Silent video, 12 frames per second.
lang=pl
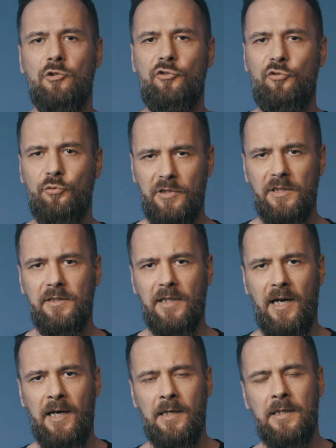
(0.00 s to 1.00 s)

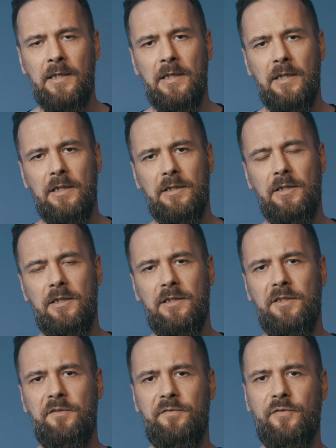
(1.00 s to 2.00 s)
studyjna e,
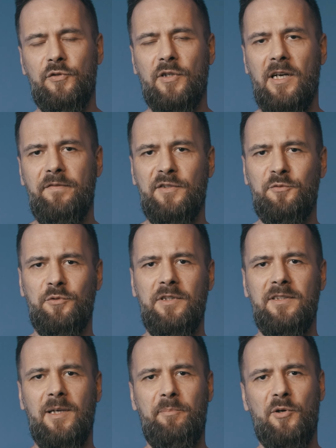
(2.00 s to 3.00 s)
i fotografia
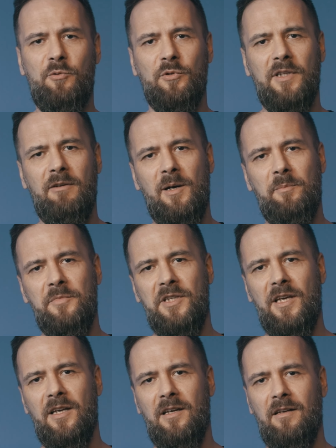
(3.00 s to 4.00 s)
studyjna pochłonęła
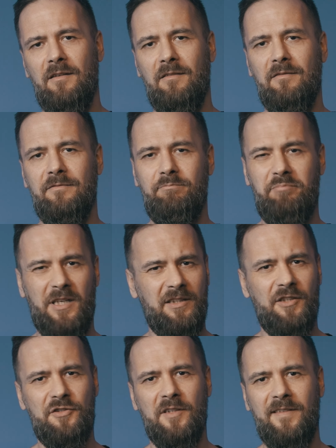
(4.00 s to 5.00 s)
mnie
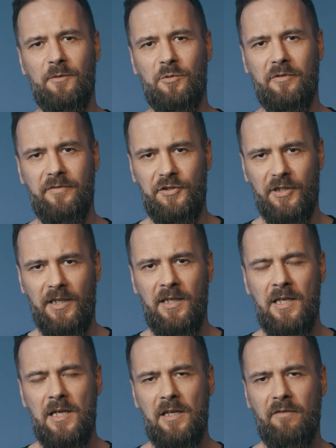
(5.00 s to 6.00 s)
praktycznie całkowicie,
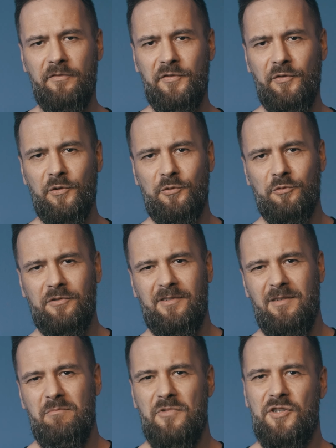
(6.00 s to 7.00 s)
w związku
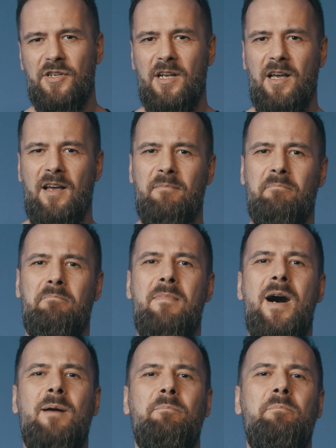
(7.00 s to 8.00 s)
z tym, że
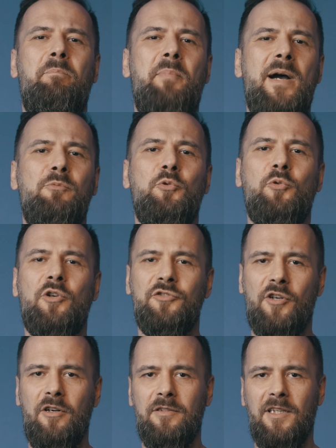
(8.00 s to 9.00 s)
mam pełną
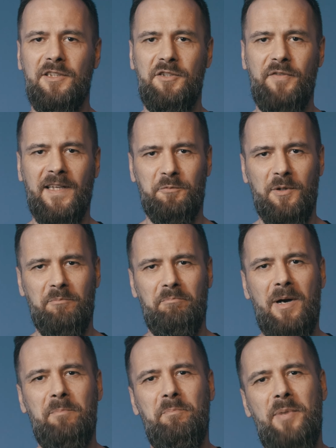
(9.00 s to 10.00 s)
kontrolę nad
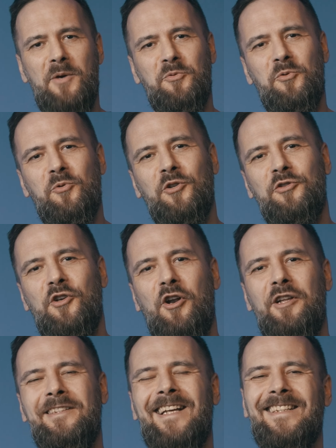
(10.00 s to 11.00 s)
światłem, mam pełną
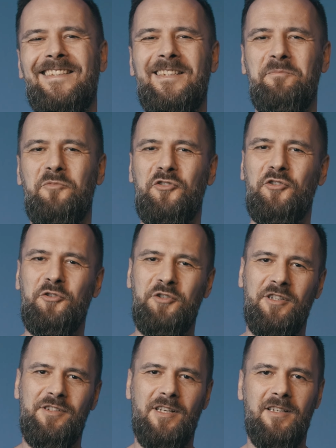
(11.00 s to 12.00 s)
kontrolę nad tym, co
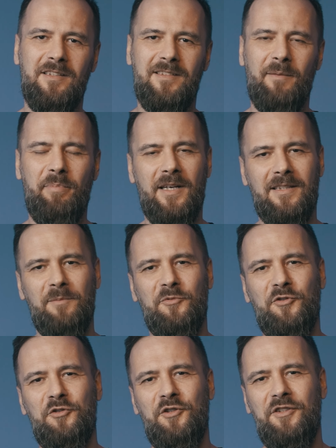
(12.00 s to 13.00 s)
się dzieje z
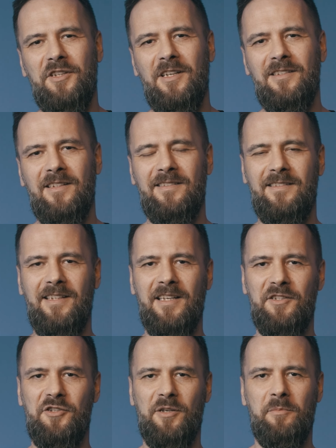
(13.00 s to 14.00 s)
aparatem, co się dzieje ze
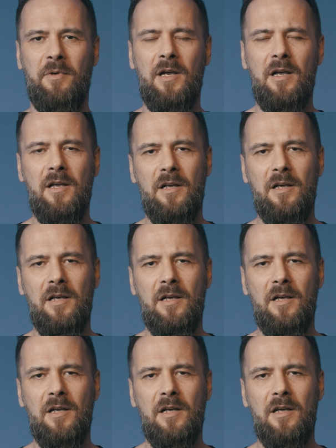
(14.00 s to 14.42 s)
zdjęciem.